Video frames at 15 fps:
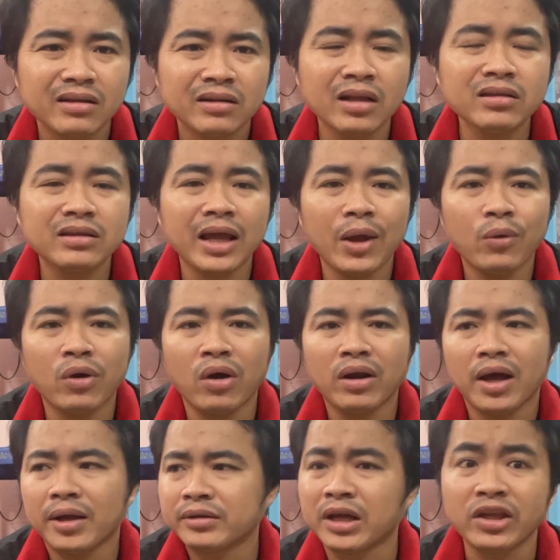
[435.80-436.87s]
thích theo gọi
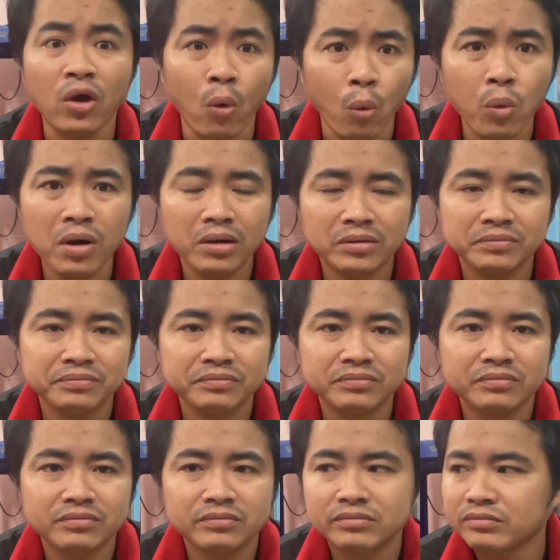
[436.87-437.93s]
là thời vụ á
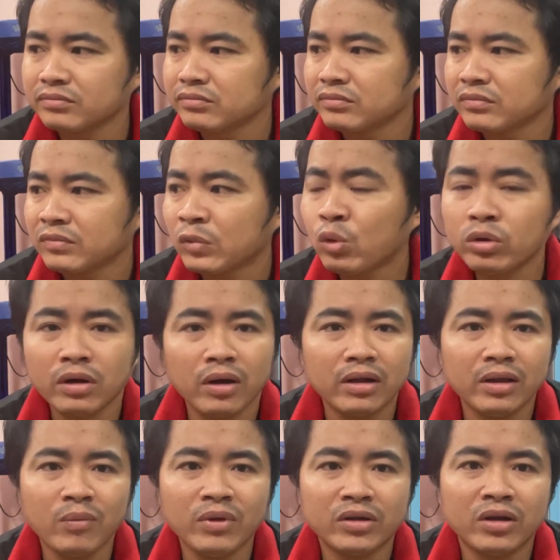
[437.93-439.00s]
đú
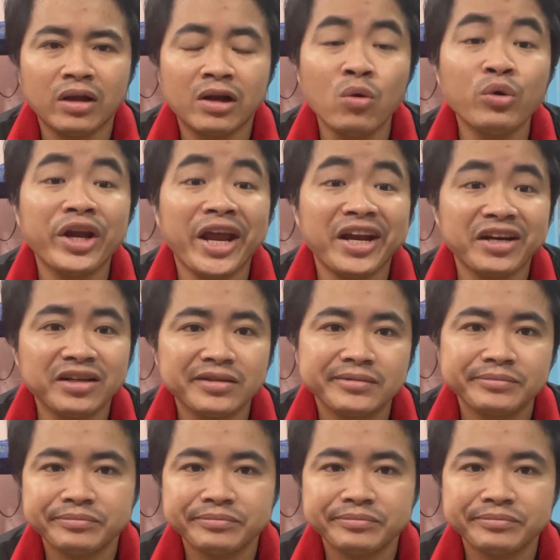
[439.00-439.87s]
gọi giống như gọi là đú trend á